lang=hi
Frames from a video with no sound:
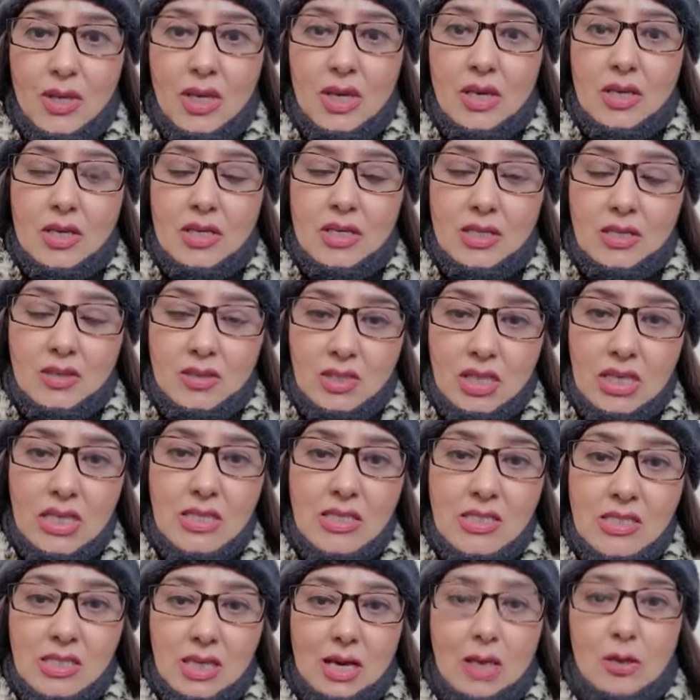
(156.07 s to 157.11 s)
ये
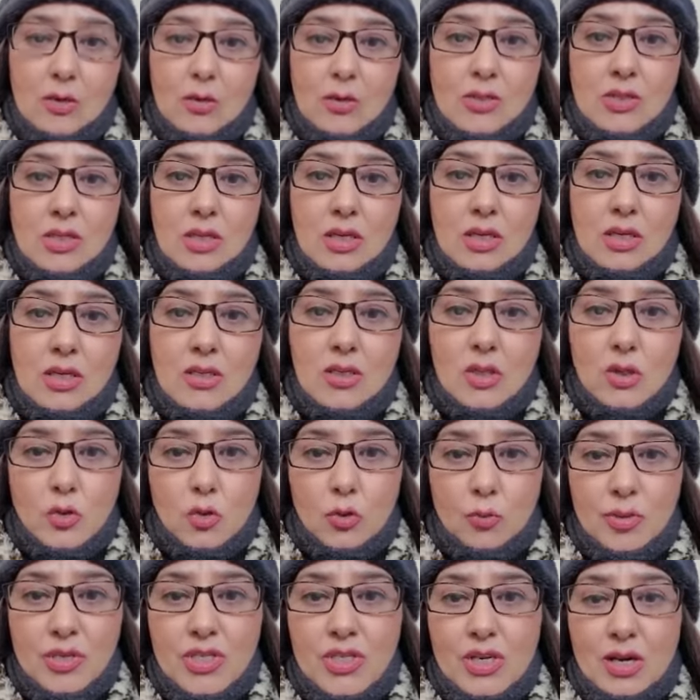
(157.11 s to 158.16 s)
तीन सालों से ये
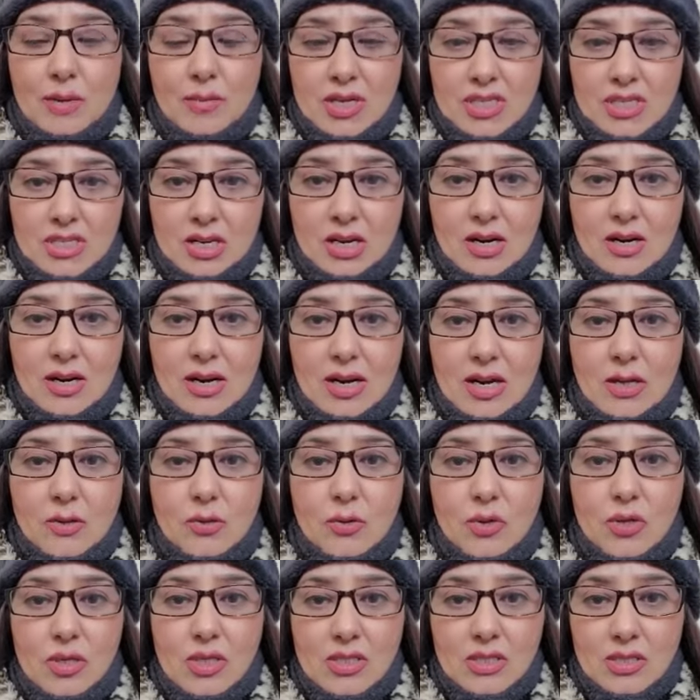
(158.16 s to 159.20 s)
टोपी ड्रामा चल रहा है
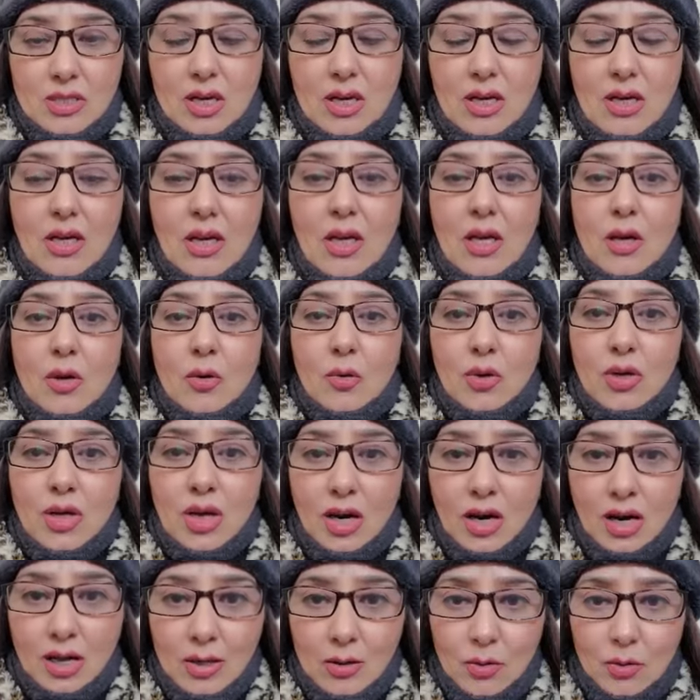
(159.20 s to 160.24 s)
तो इसका कोई
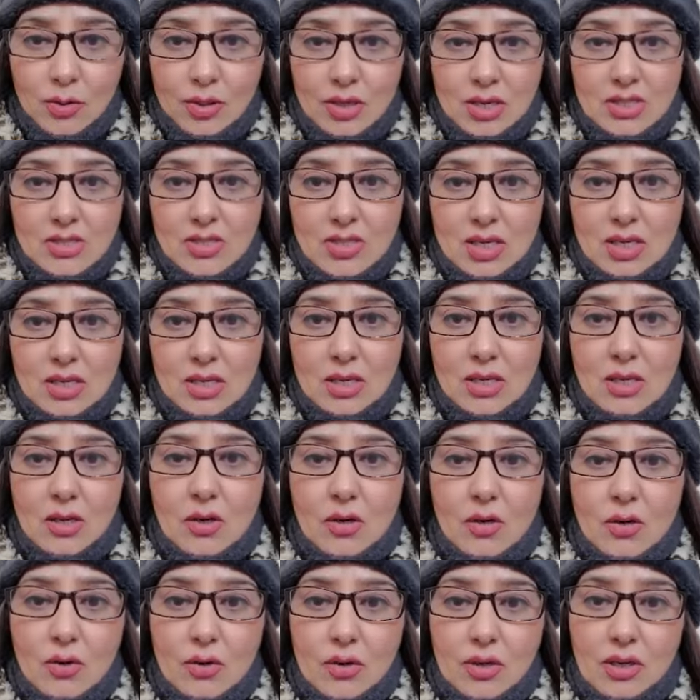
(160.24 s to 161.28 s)
हल होना चाहिए
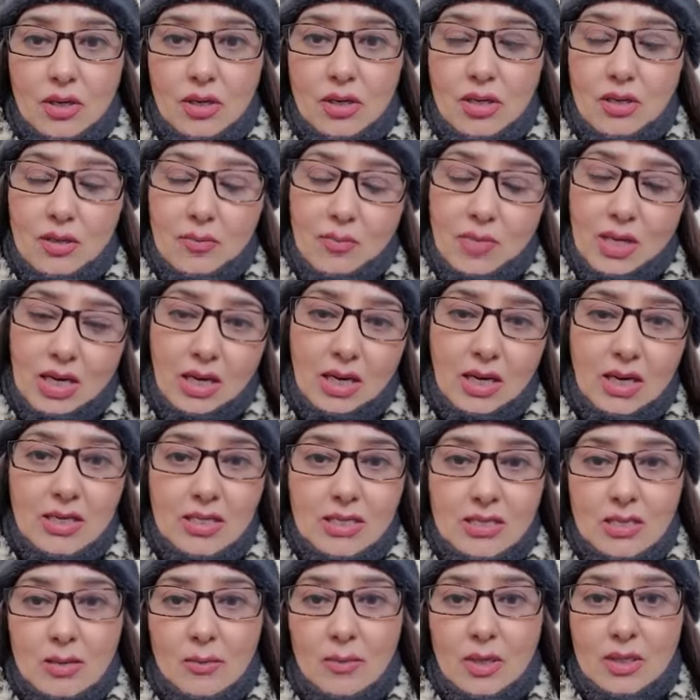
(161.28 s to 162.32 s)
और मेरा ख्याल
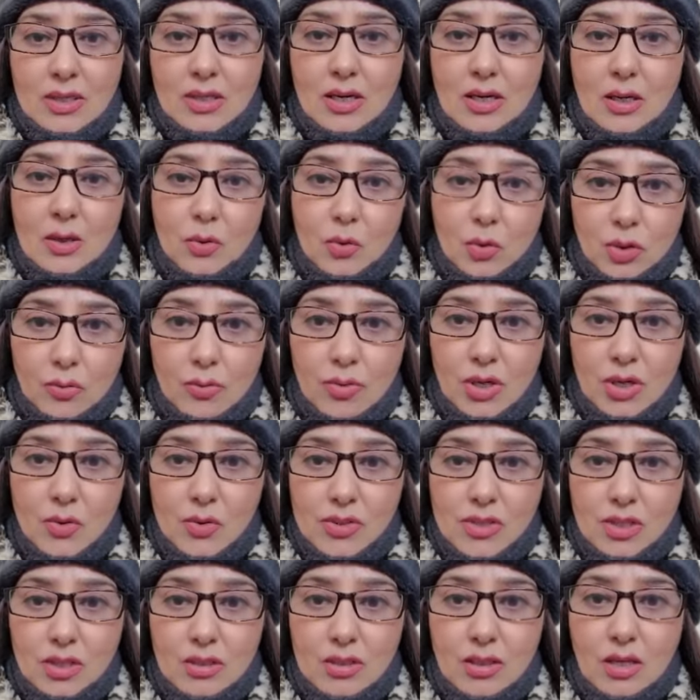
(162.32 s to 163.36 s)
इससे बेहतर हल कोई भी नहीं हो
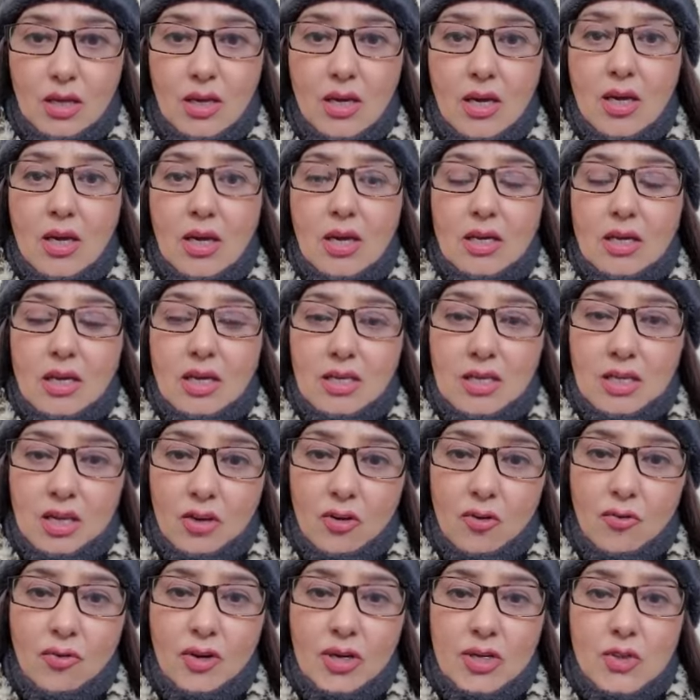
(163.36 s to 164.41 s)
सकता कि
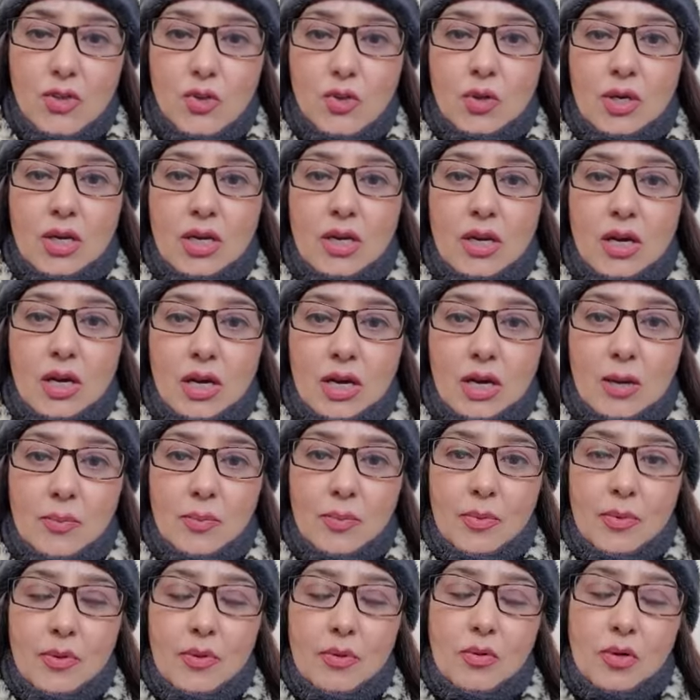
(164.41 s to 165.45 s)
यही फंड जो है ना आप
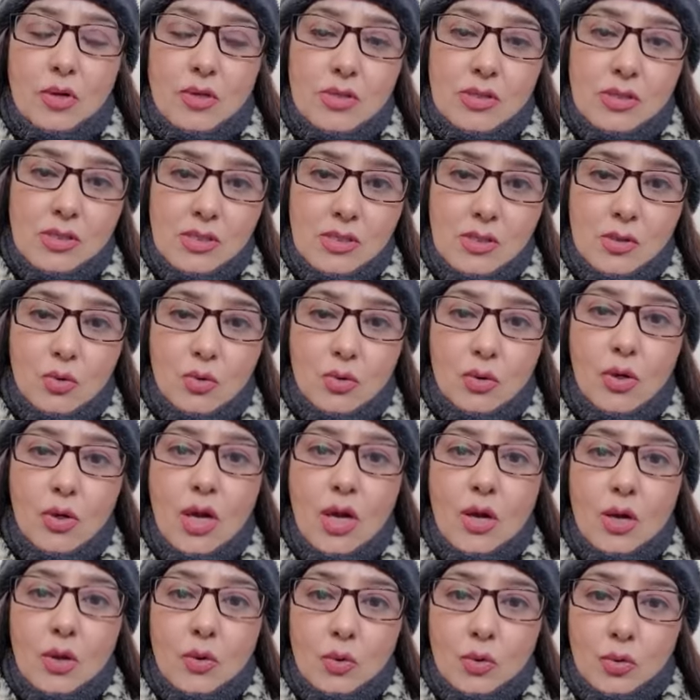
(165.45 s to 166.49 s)
काउंसिल्स को
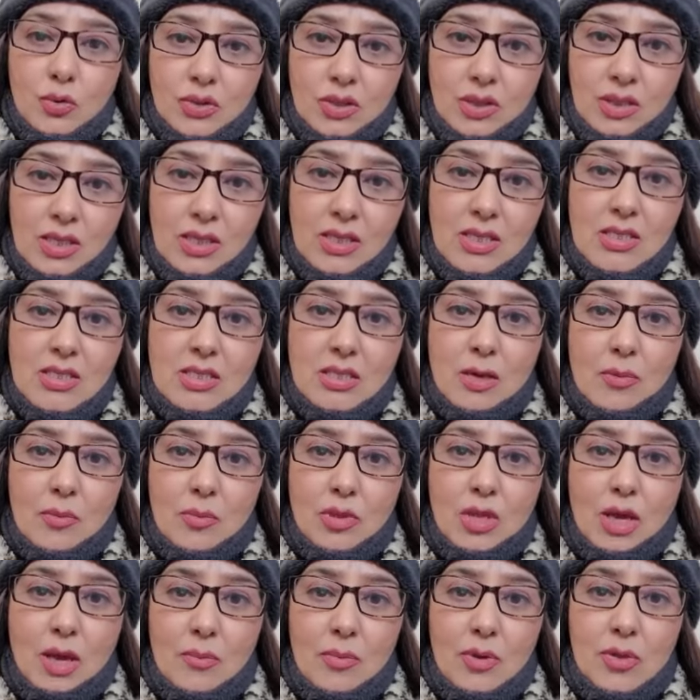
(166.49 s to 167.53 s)
उतनी लिस्ट के
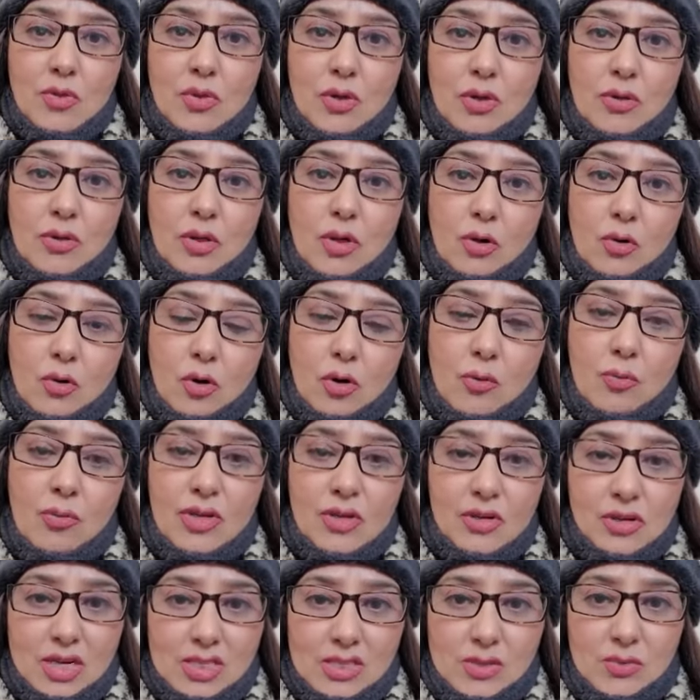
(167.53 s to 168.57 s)
मुताबिक जो है उनके अकाउंट में
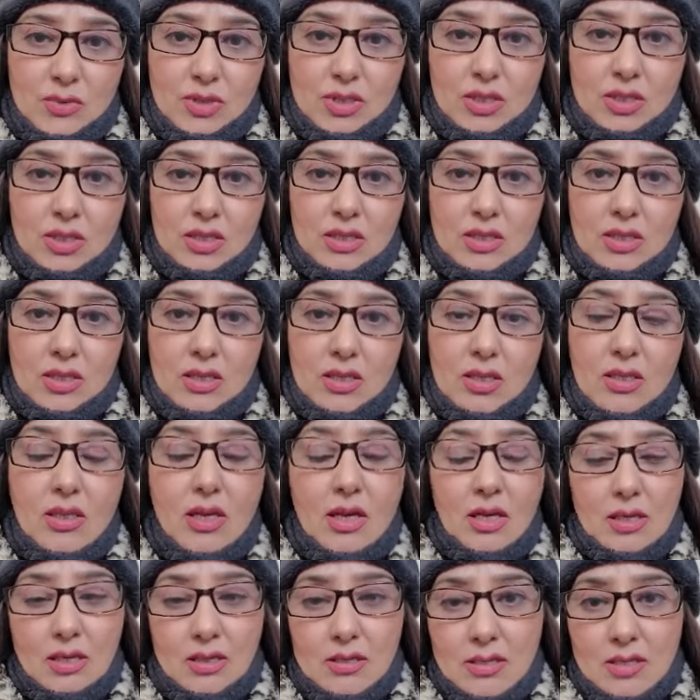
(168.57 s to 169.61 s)
ट्रांसफ़र कर दिया जाए
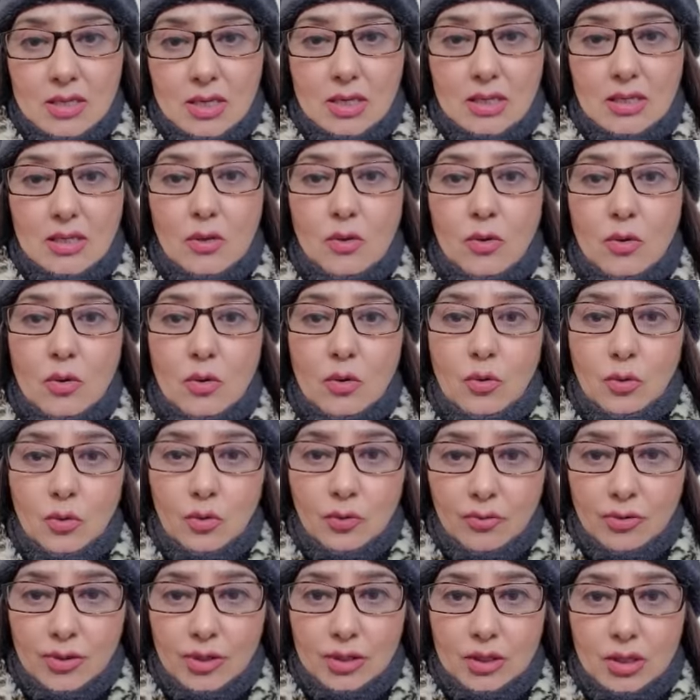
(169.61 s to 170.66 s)
ताकि आसानी हो उन
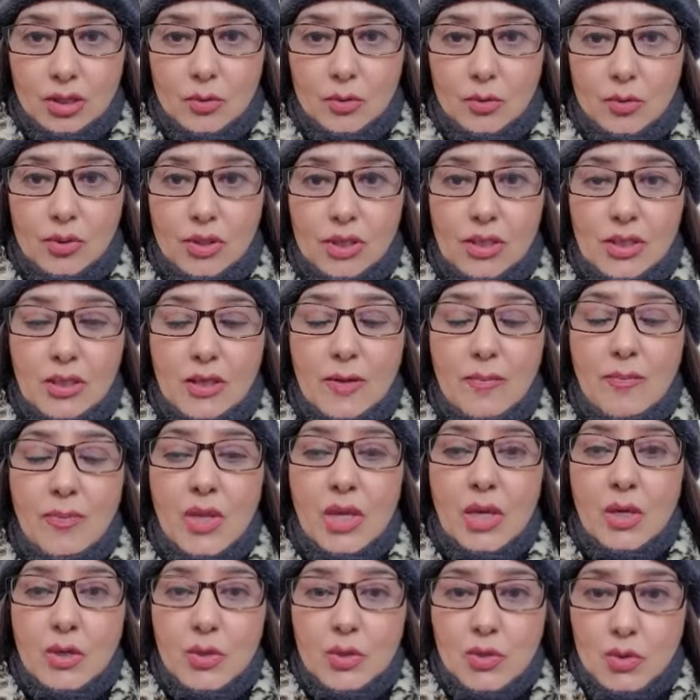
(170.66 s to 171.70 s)
फनकारों के लिए
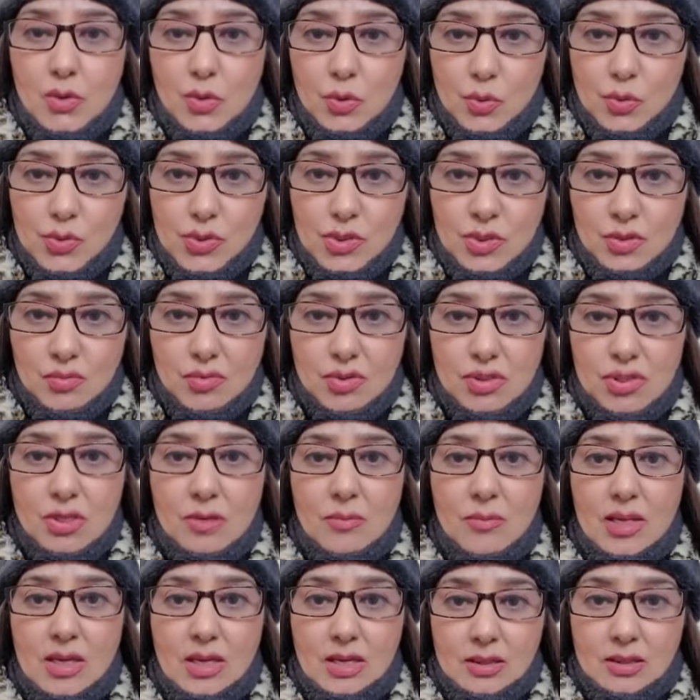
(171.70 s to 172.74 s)
जो उस डिवीज़न
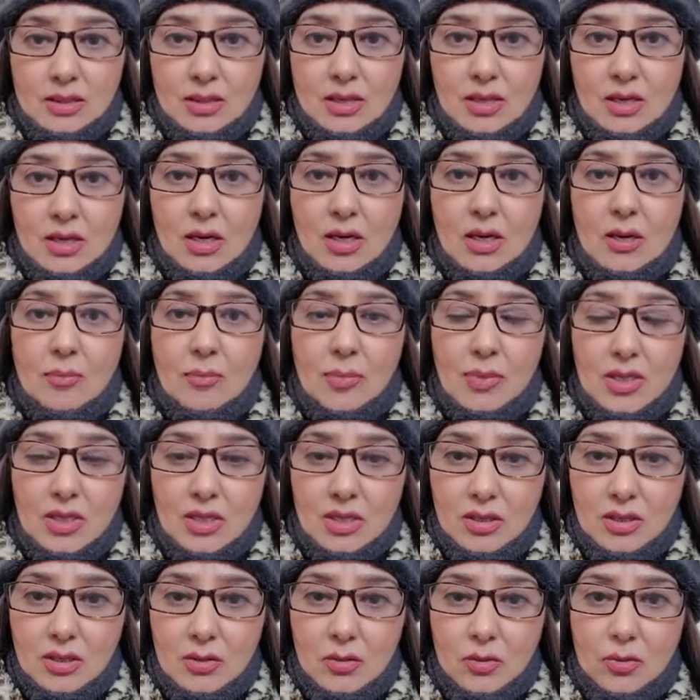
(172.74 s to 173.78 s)
में रहते हैं अपनी
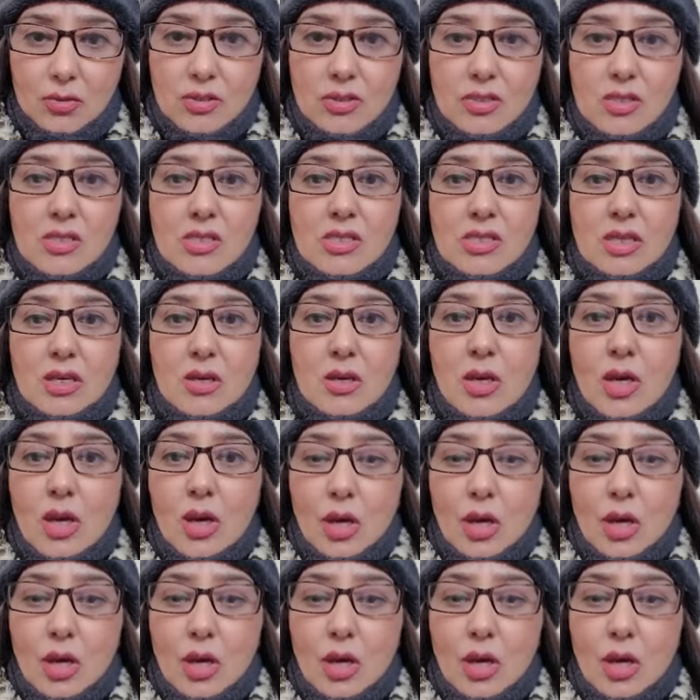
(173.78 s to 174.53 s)
ही काउंसिल से